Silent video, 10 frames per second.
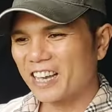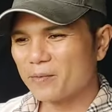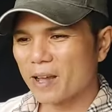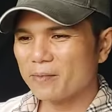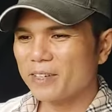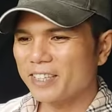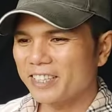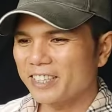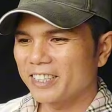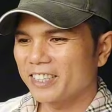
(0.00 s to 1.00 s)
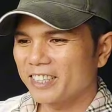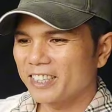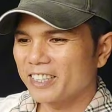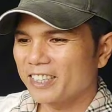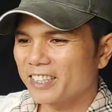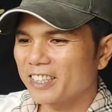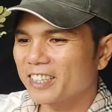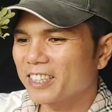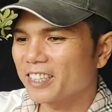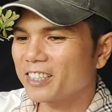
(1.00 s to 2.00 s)
cao 30 mươi
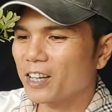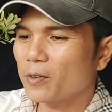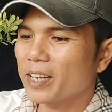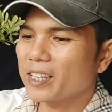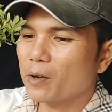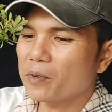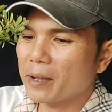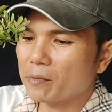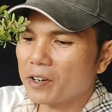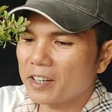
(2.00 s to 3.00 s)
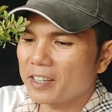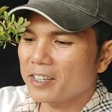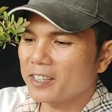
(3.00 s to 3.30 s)
à, chậu này chậu nặng rồi